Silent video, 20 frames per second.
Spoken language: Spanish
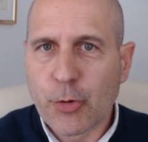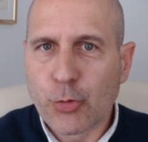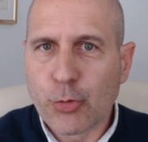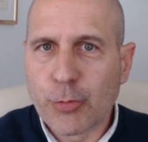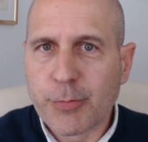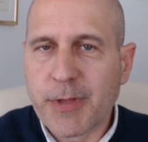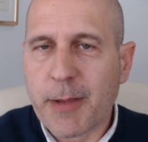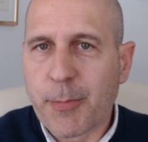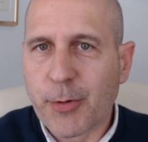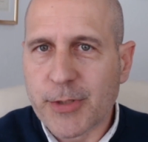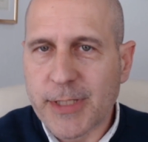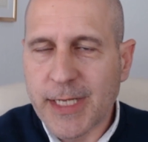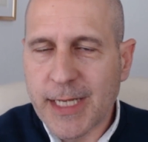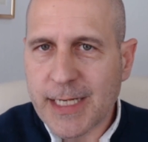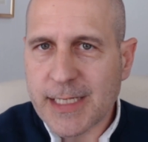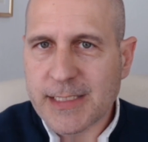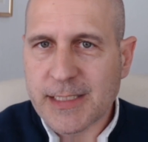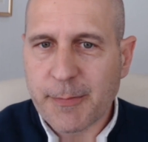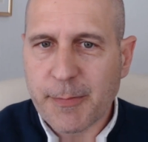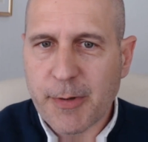YouTube de
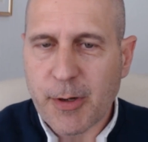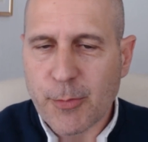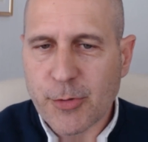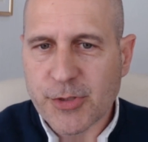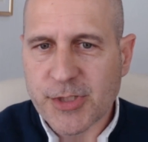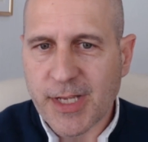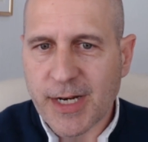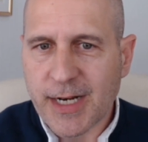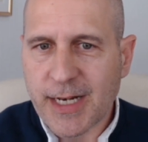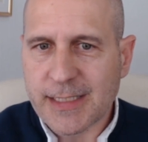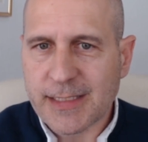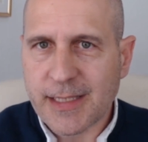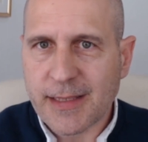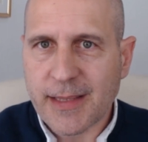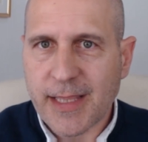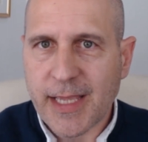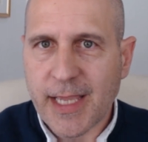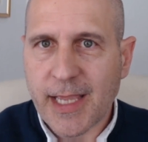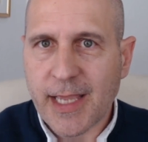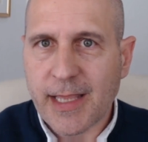hipotecas de Pau Montserrat y
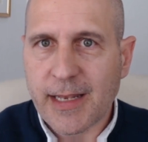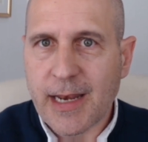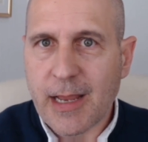de